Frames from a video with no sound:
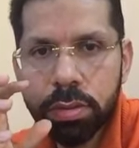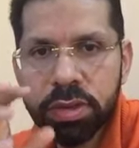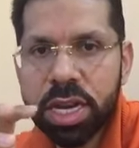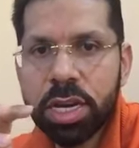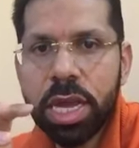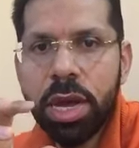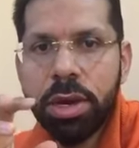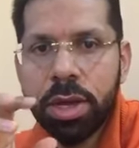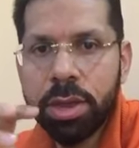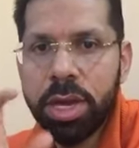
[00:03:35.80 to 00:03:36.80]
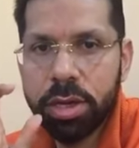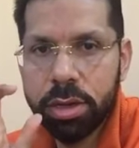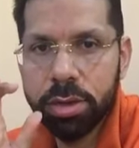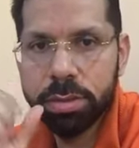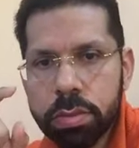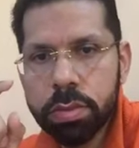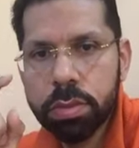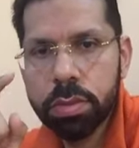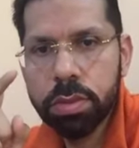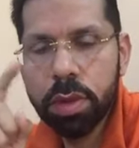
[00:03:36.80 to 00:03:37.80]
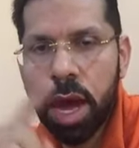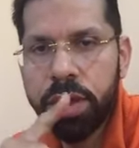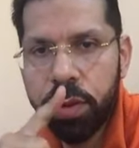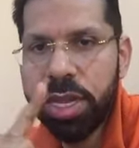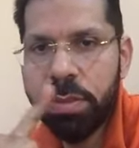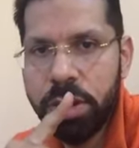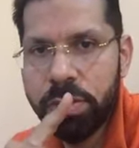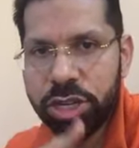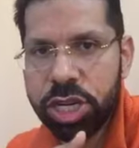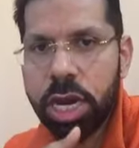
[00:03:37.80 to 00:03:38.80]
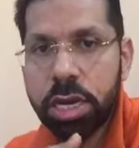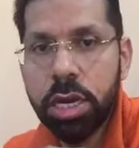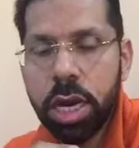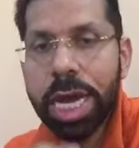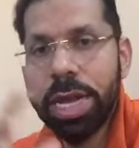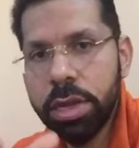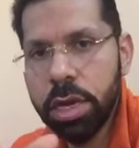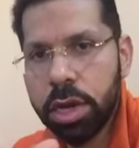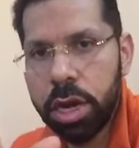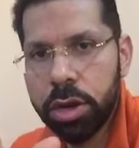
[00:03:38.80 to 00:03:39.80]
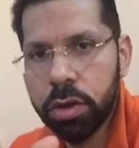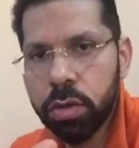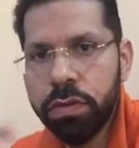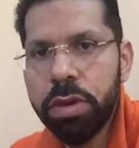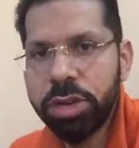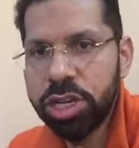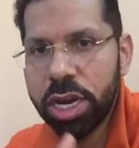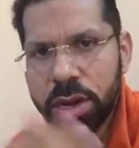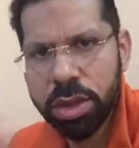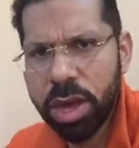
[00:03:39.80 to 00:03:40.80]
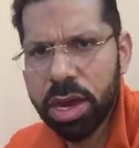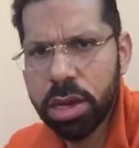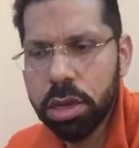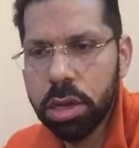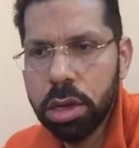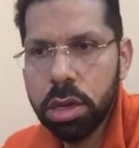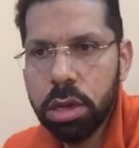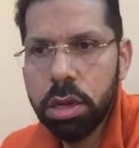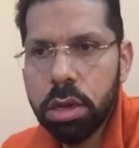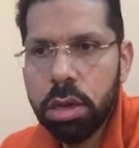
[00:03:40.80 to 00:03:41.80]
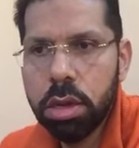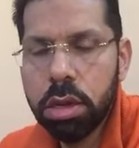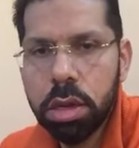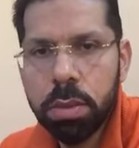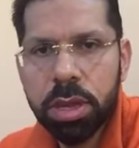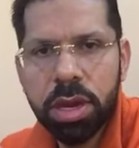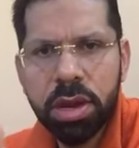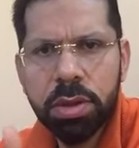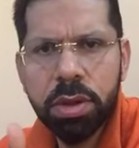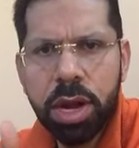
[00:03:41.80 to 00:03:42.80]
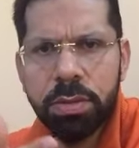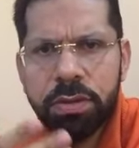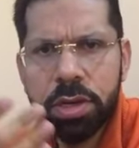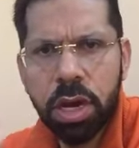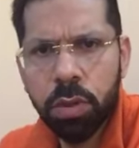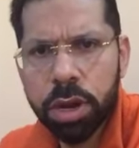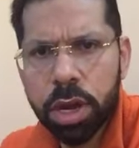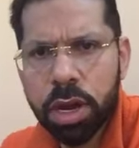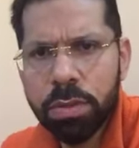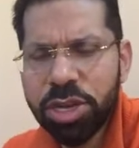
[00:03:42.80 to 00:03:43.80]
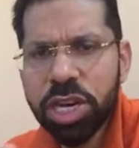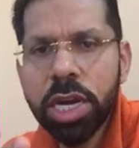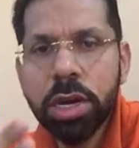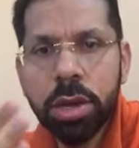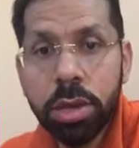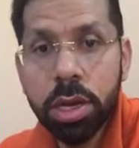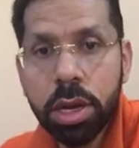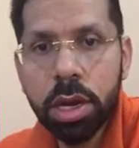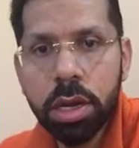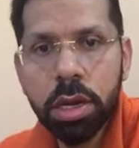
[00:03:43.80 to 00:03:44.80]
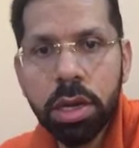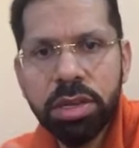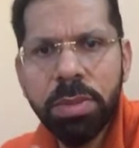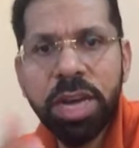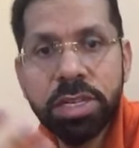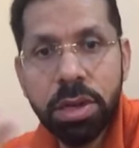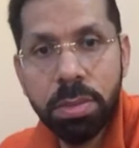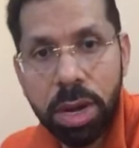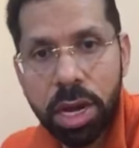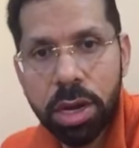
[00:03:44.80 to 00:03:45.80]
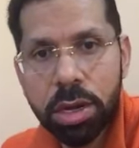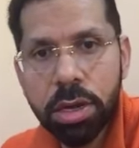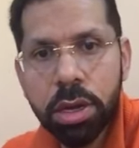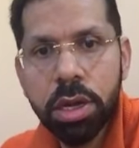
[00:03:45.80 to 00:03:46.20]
سرطان الثدي هذه واحده من المشاكل الخطيره احنا نقول في مشاكل ثانيه آه، مثل اضطراب في الدوره مشاكل كثيره احتباس الماي